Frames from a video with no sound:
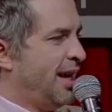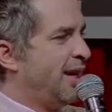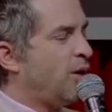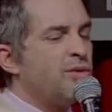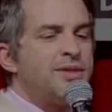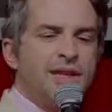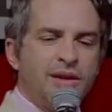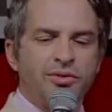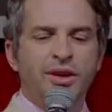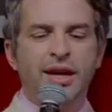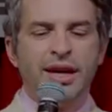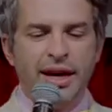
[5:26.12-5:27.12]

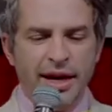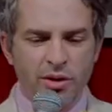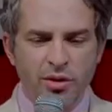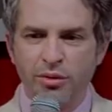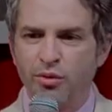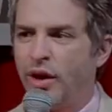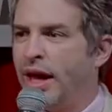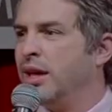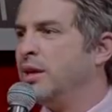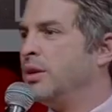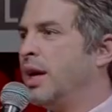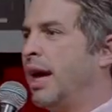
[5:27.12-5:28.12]
Inclusive, ano que
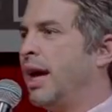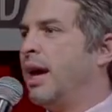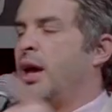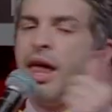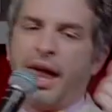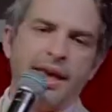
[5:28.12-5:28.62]
vem, é,